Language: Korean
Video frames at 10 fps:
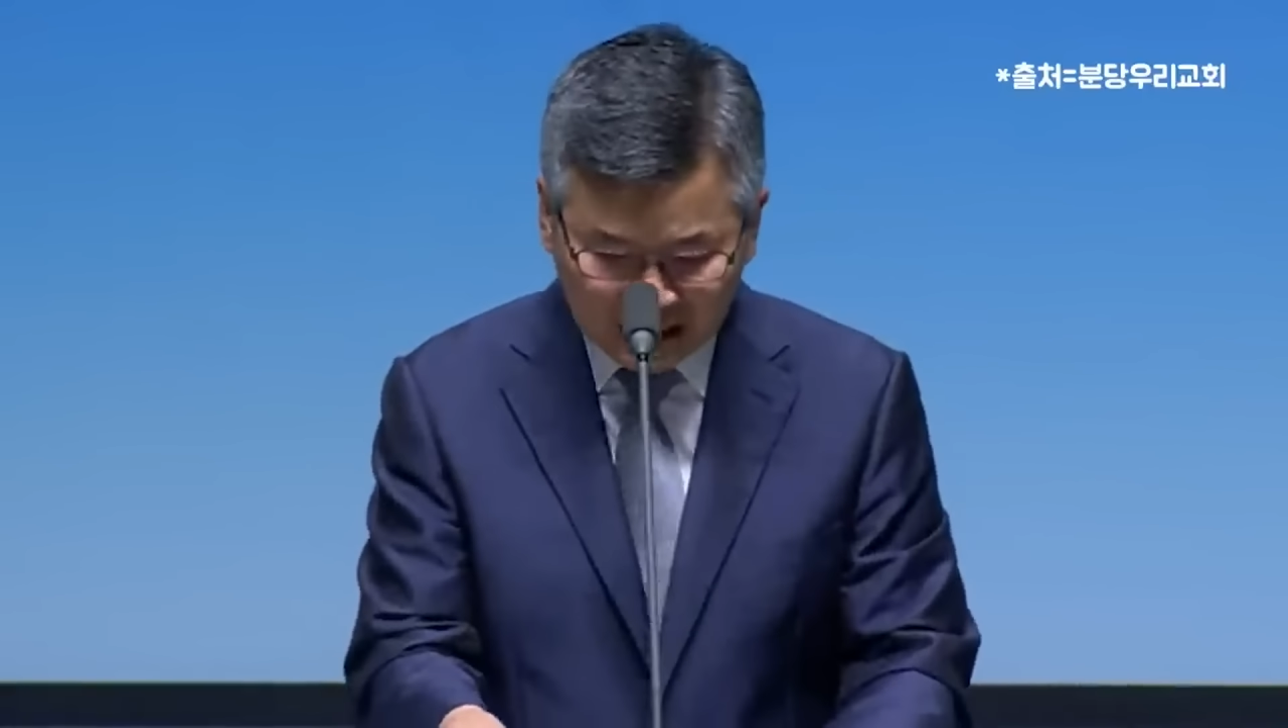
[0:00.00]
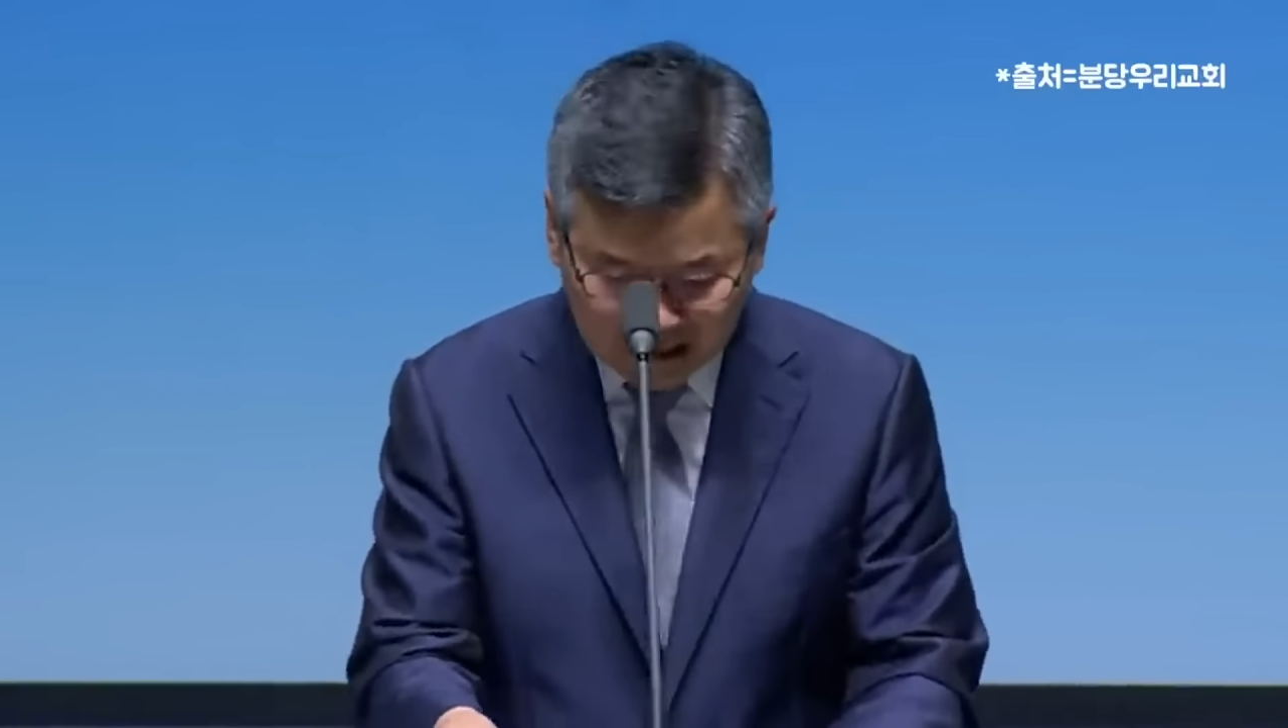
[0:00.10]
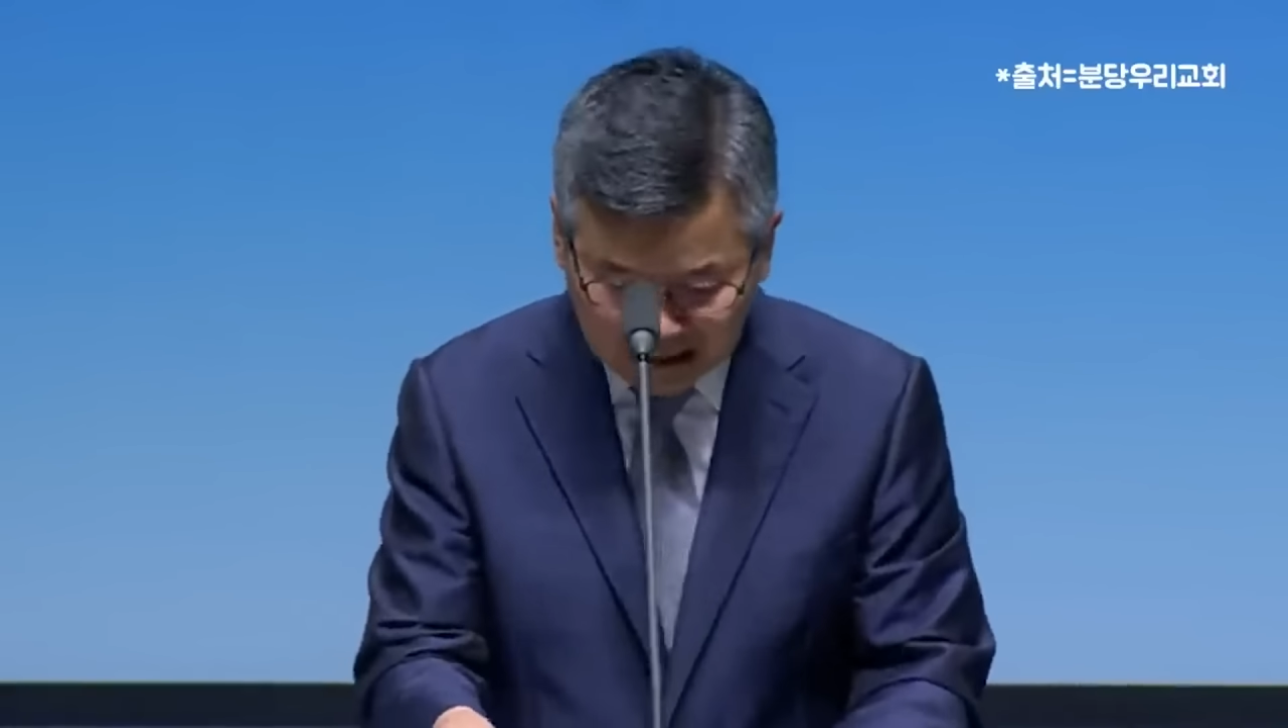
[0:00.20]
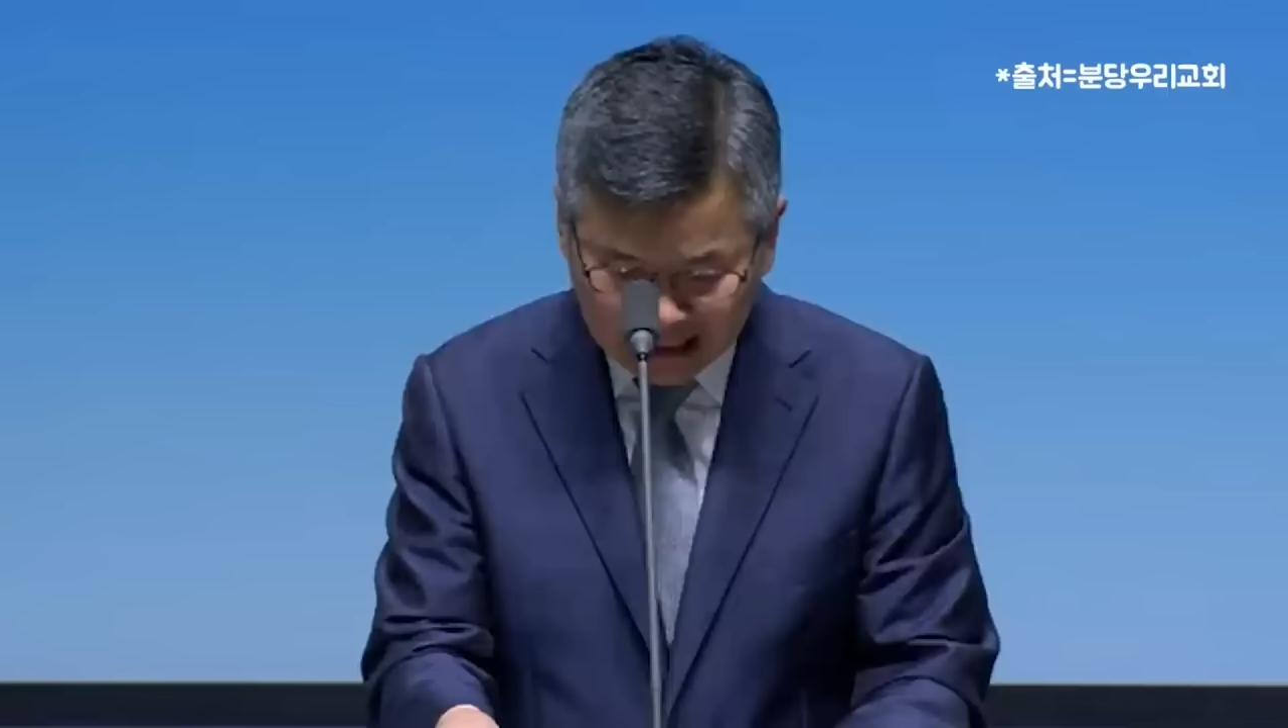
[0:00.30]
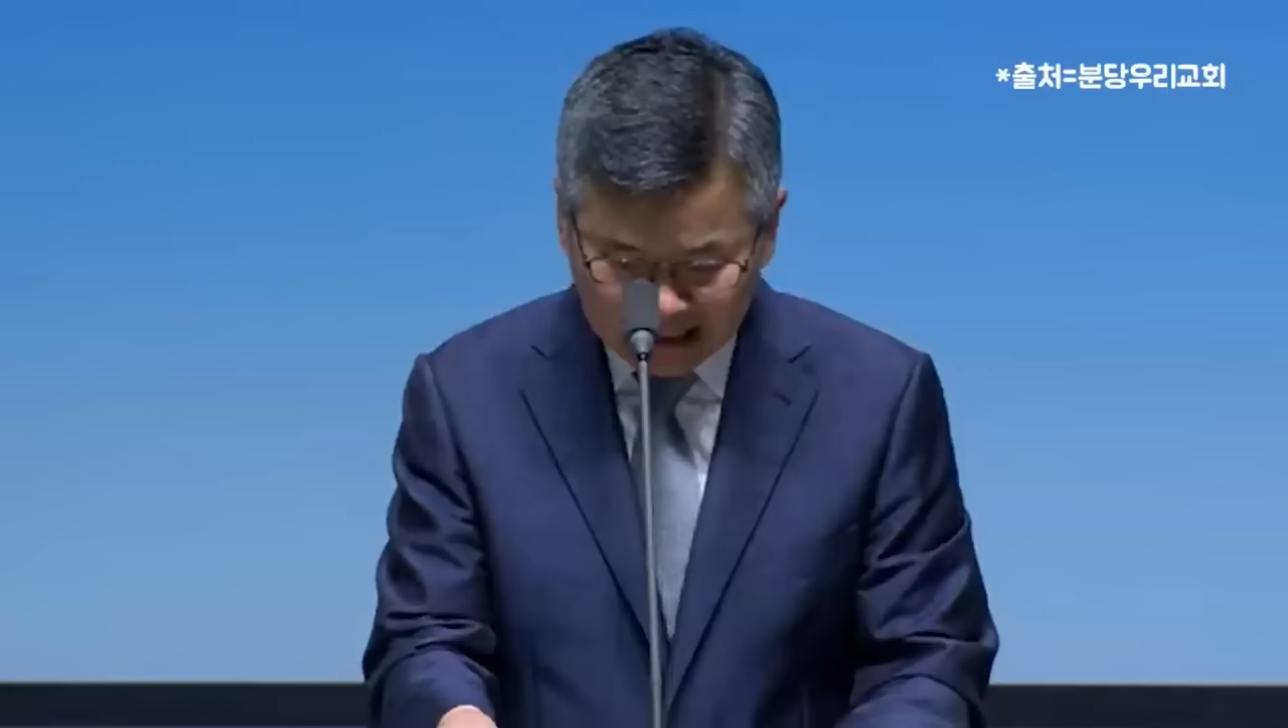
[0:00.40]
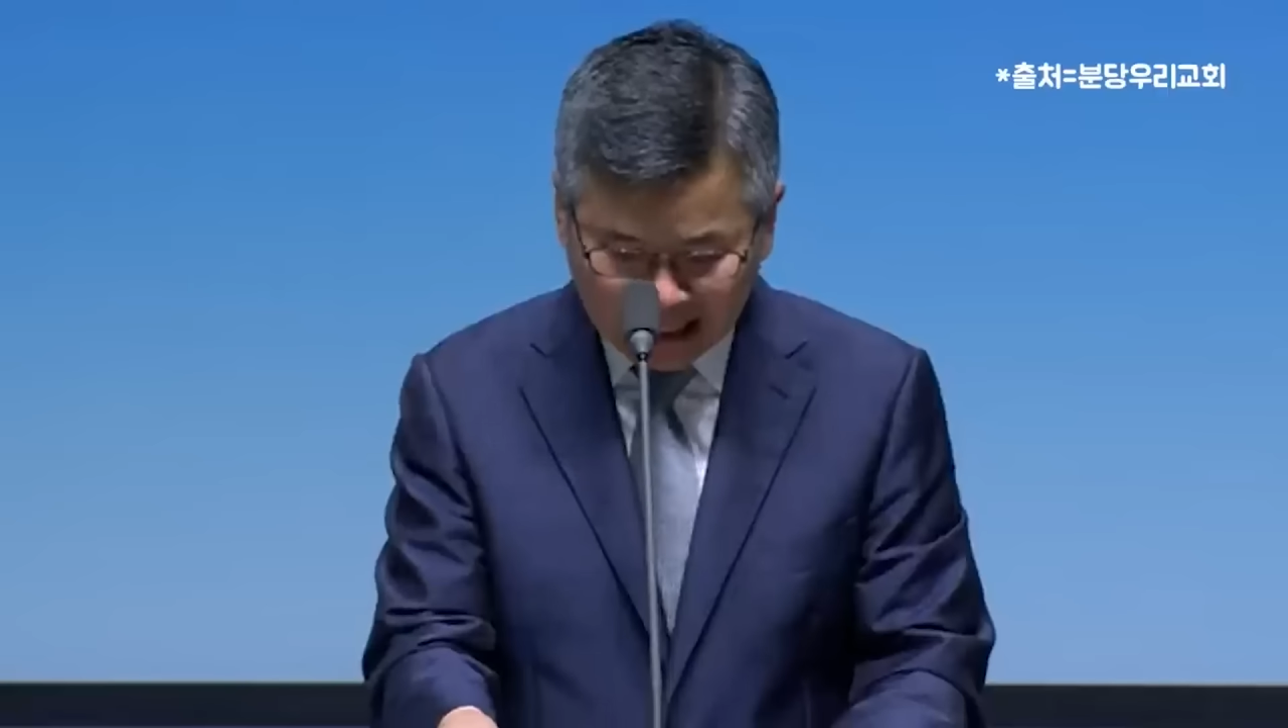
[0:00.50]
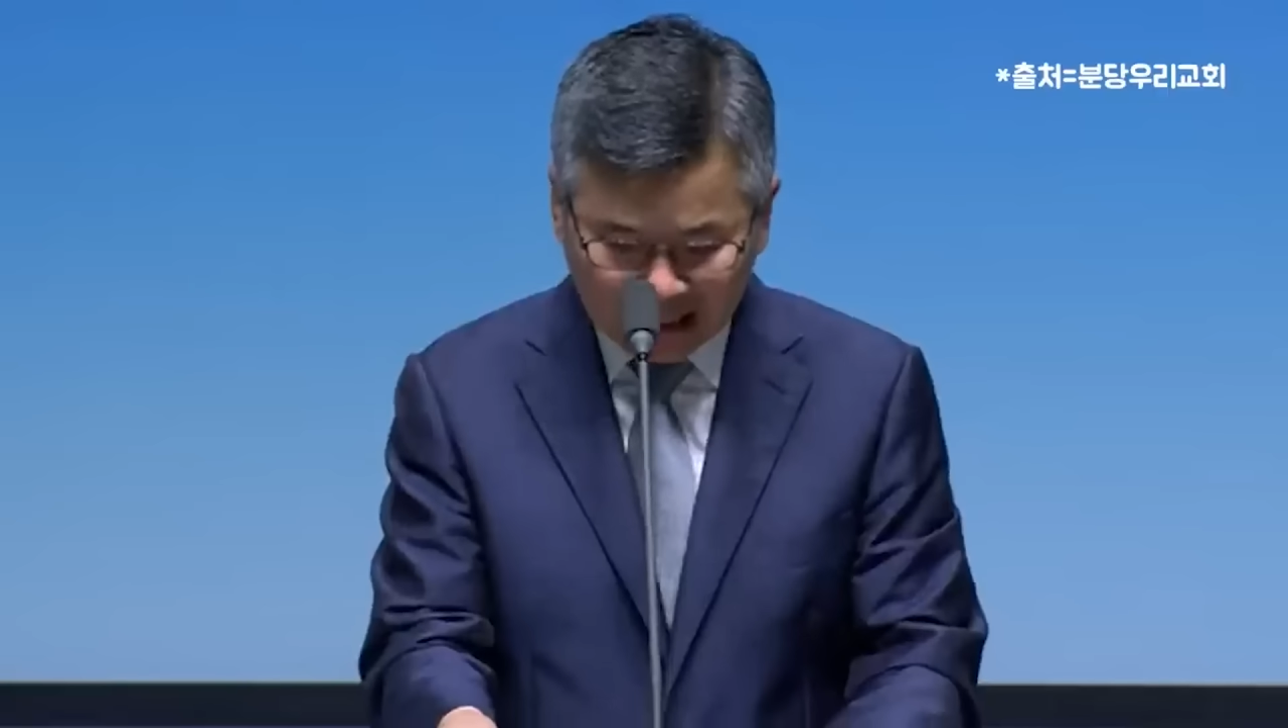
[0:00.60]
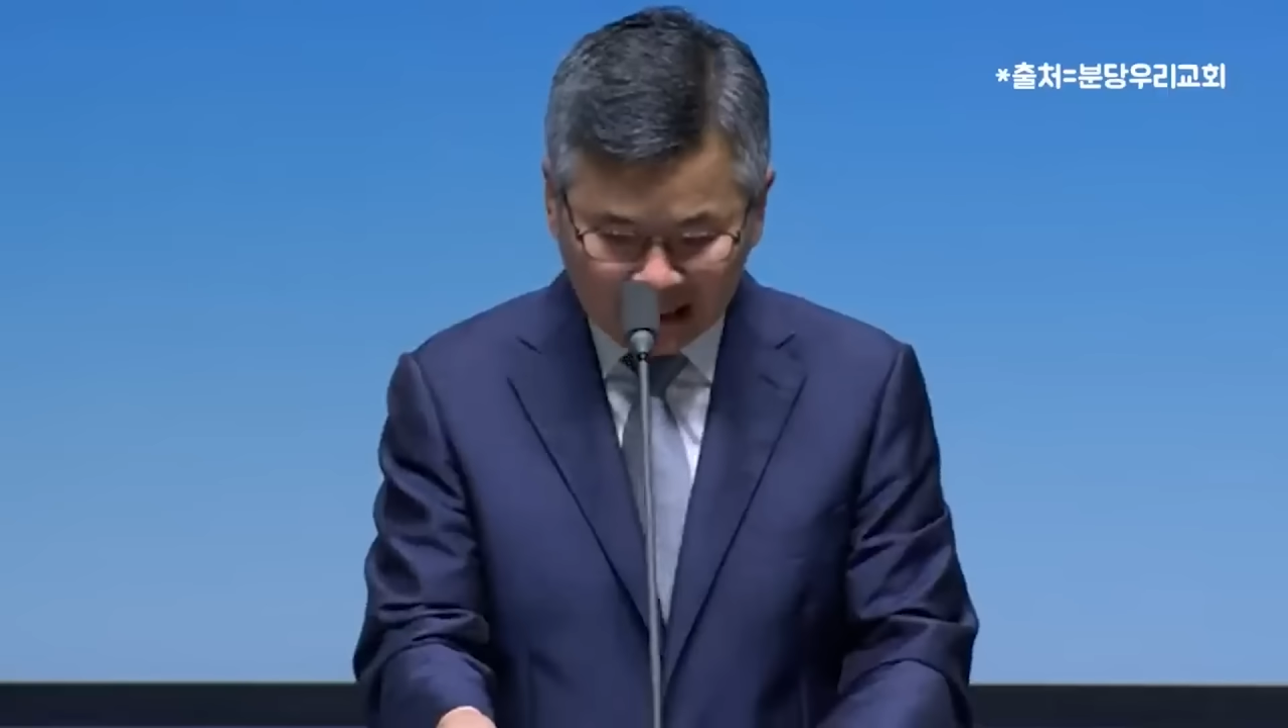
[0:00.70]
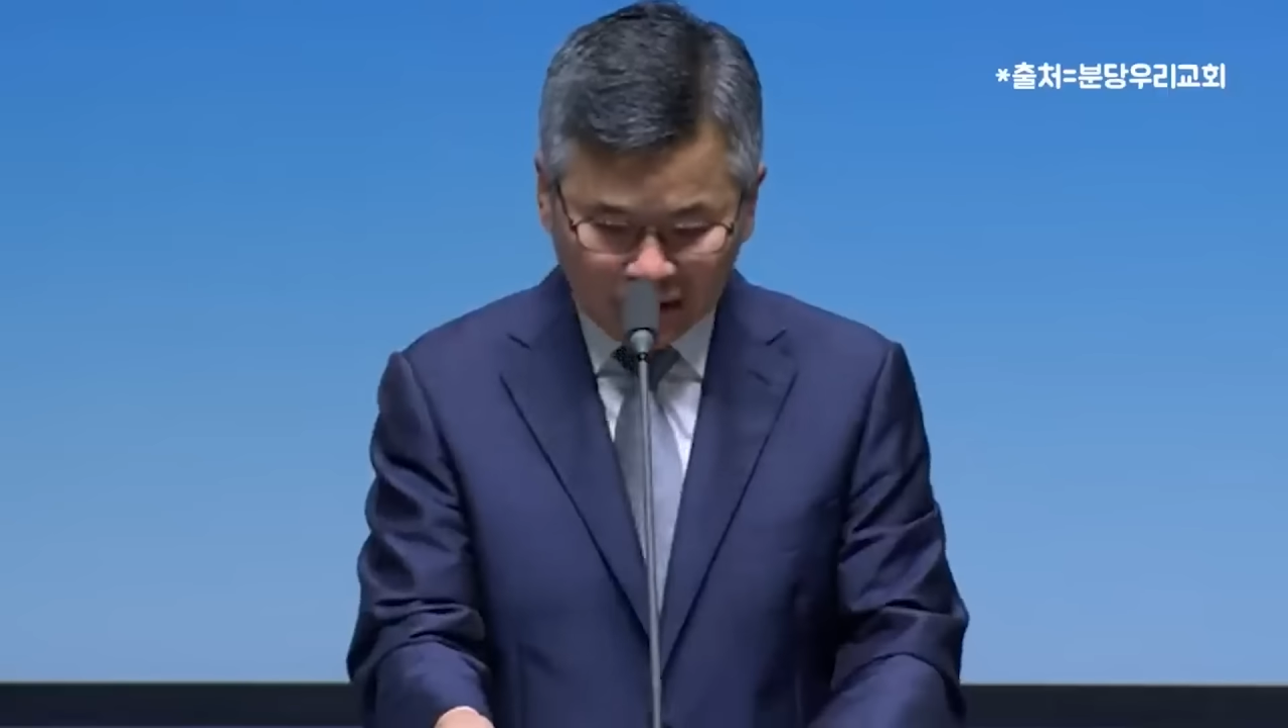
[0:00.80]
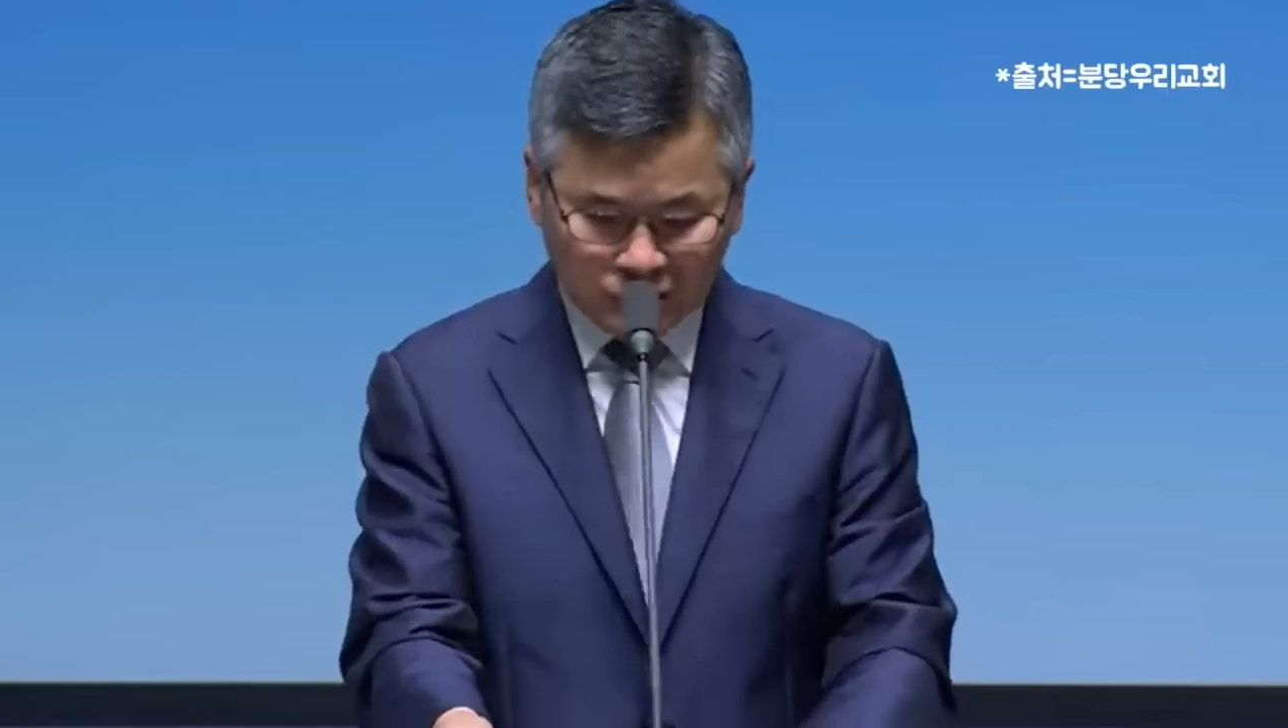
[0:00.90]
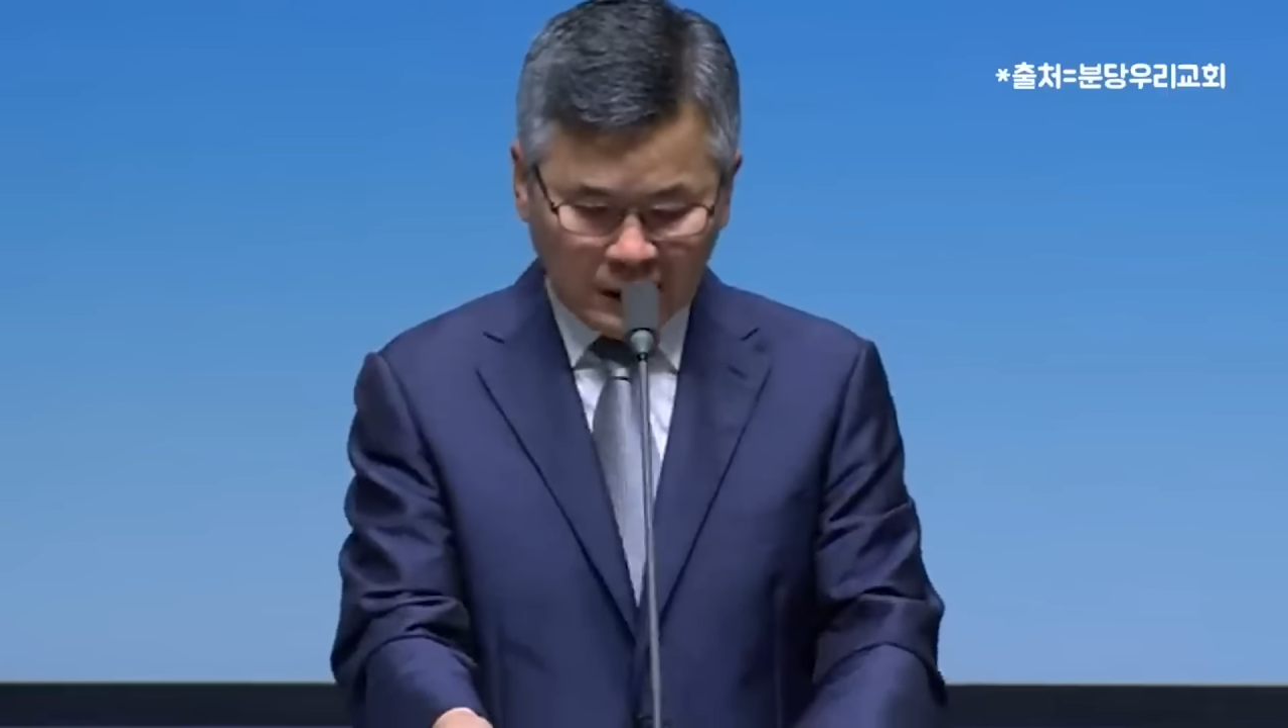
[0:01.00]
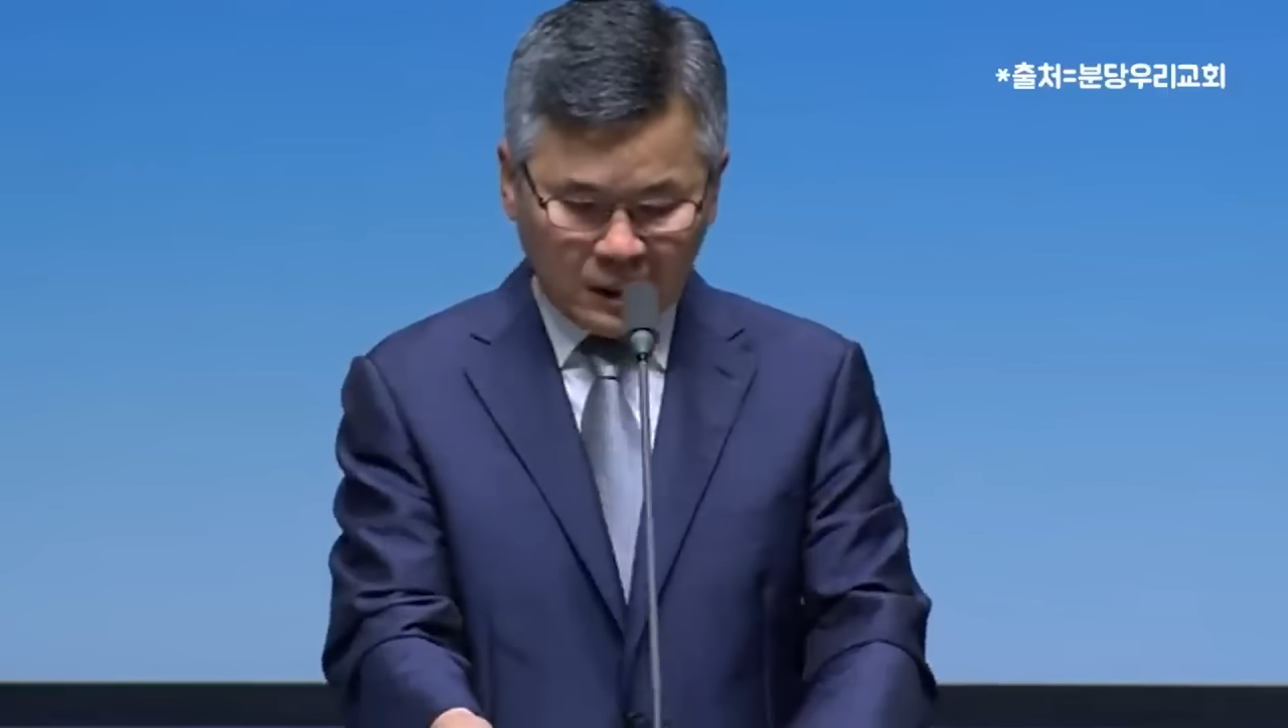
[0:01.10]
신앙의 단계라고